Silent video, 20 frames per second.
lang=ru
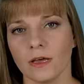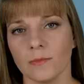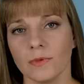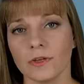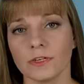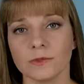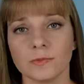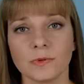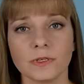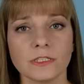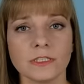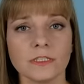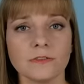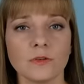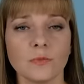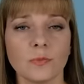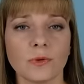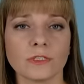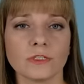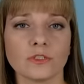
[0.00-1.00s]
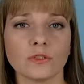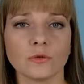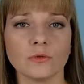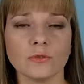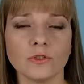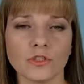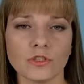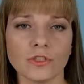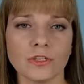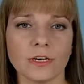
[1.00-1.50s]
Перспективы
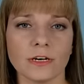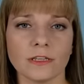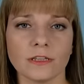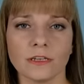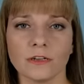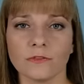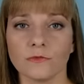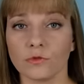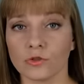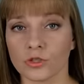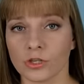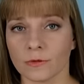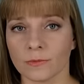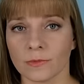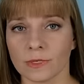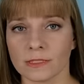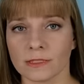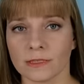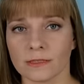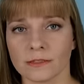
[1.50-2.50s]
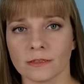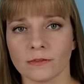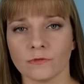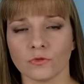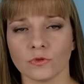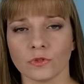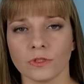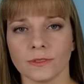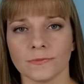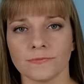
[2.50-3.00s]
подсолнечника тревожат
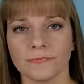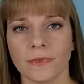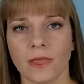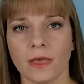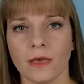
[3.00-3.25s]
маслозаводы.